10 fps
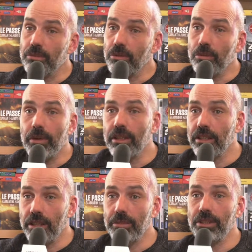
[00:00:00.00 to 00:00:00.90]
pour me parler
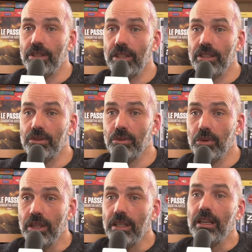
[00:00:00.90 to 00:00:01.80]
d'un épisode d'Alex Hugo.
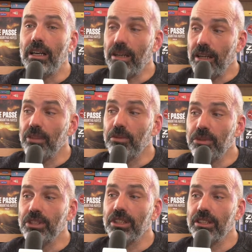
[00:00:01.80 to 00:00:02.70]
Alors là, depuis
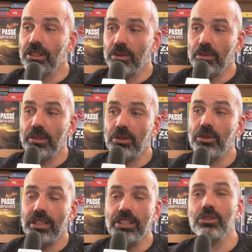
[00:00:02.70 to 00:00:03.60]
que j'écris des romans, maintenant, il
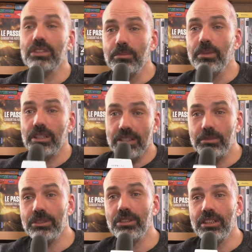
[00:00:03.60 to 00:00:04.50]
y a des gens qui me parlent des
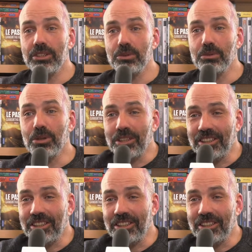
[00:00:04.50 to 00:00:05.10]
épisodes d'Alex Hugo.